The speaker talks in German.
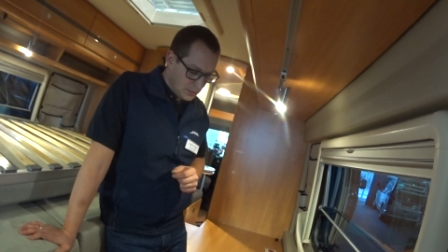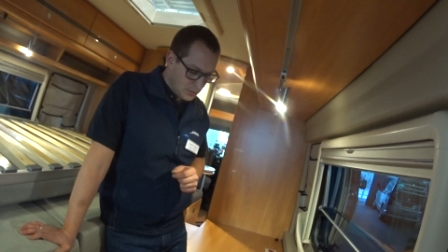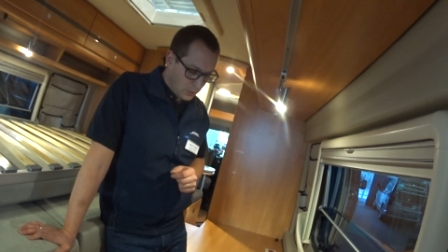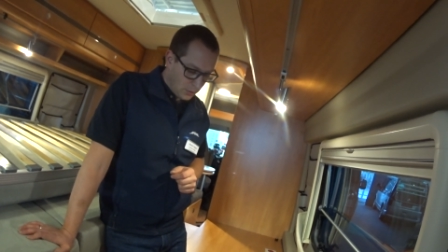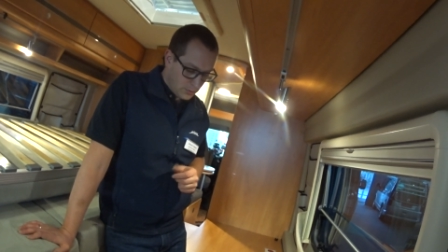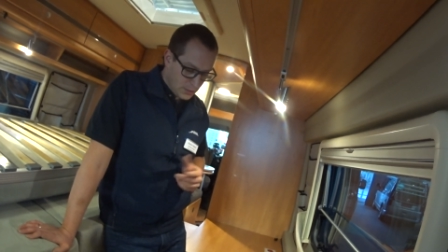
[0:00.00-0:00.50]

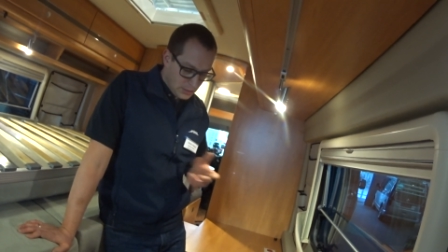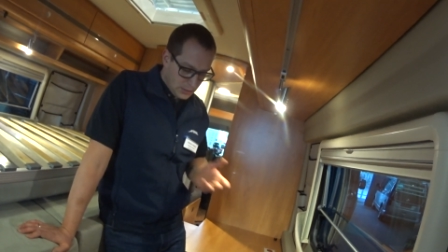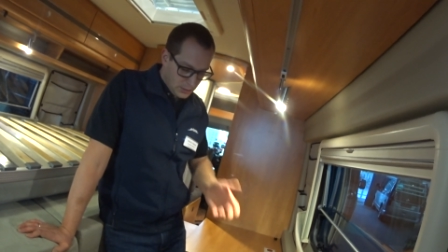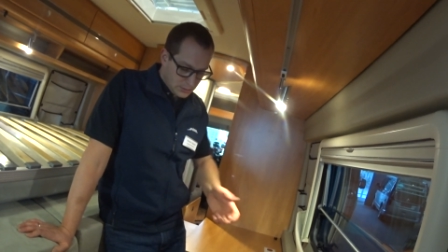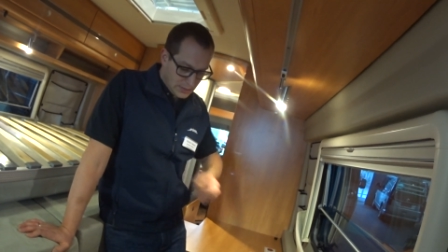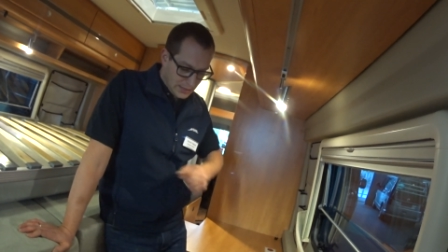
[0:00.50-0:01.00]
Ja,
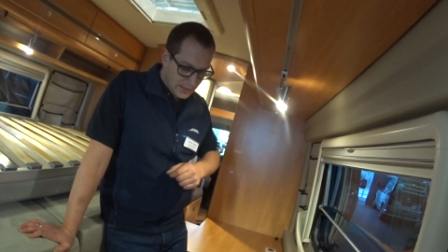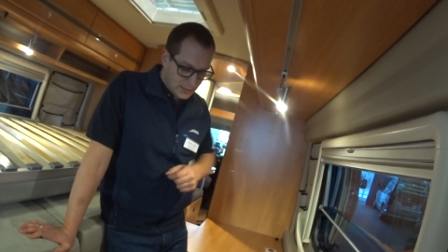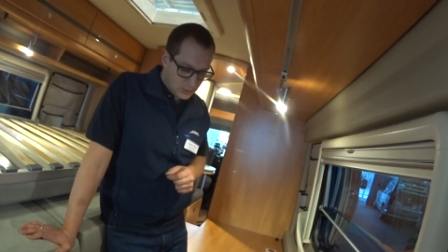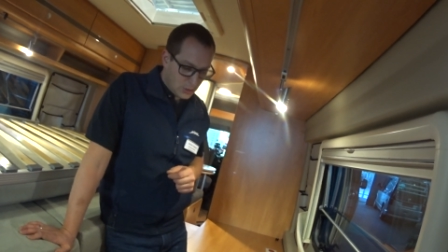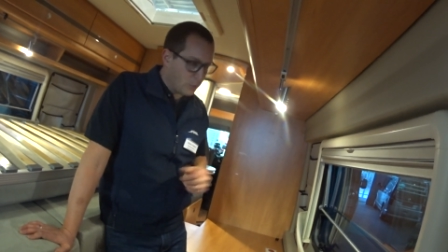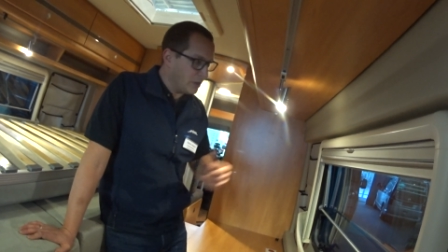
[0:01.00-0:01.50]
dann kann
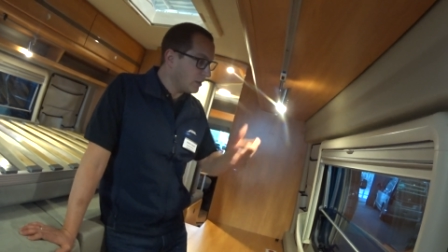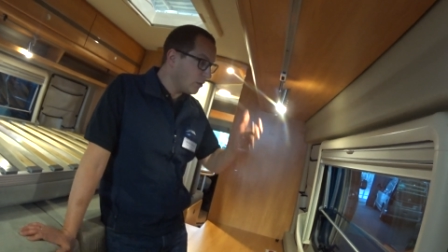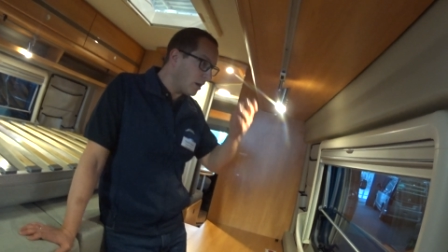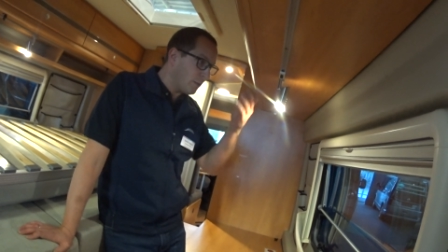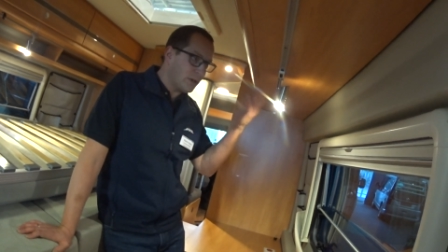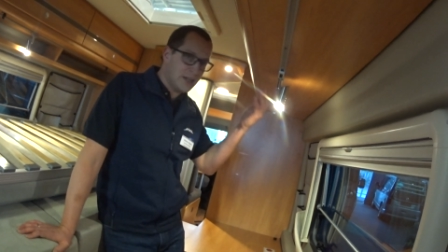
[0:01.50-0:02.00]
ich auch hingehen
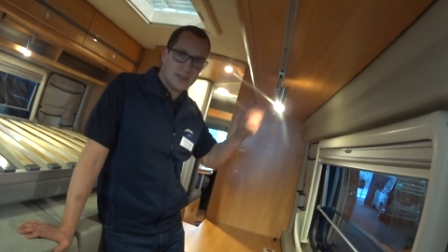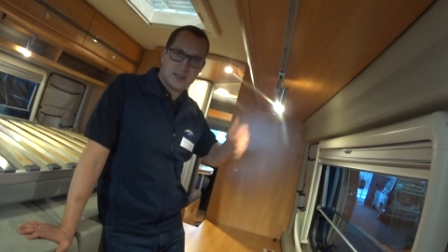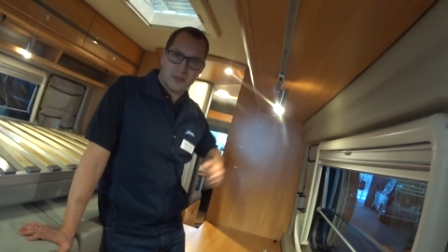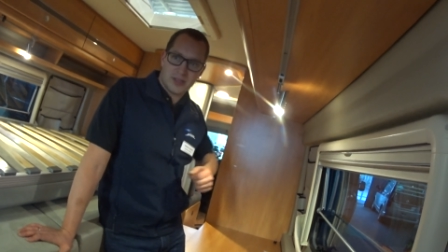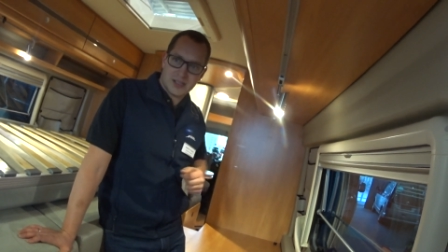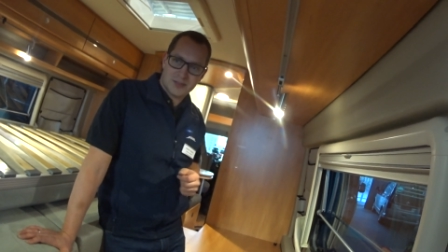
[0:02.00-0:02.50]
und kann mein Licht
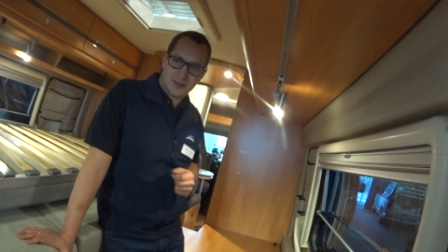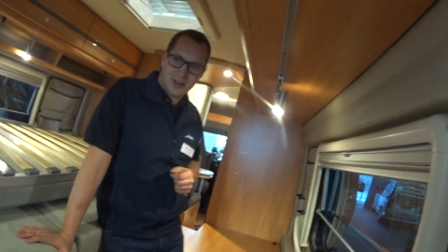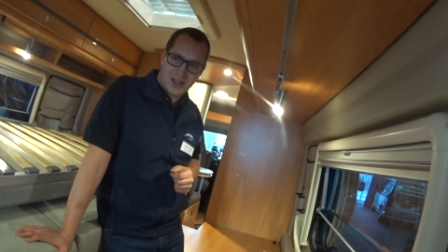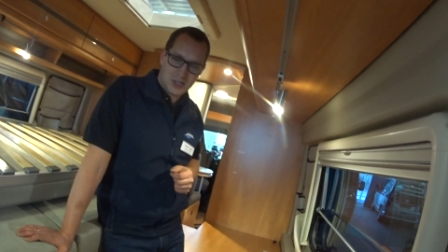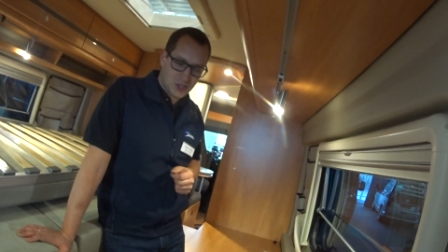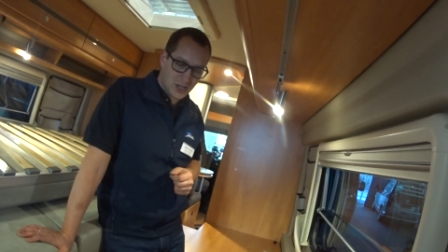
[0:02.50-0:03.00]
so wie jetzt wieder
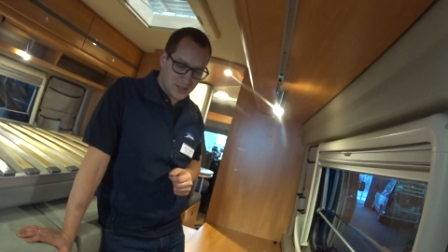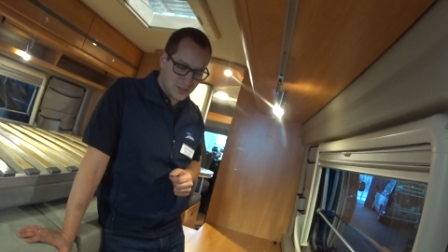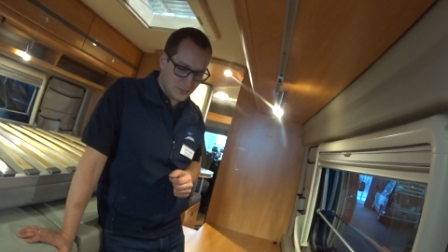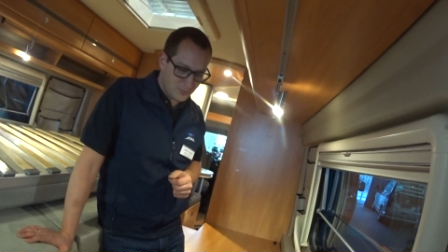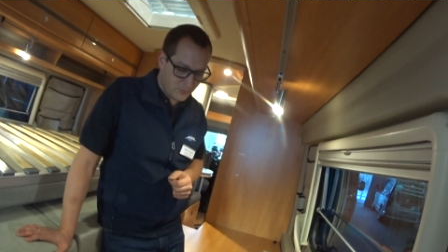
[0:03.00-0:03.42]
anschalten,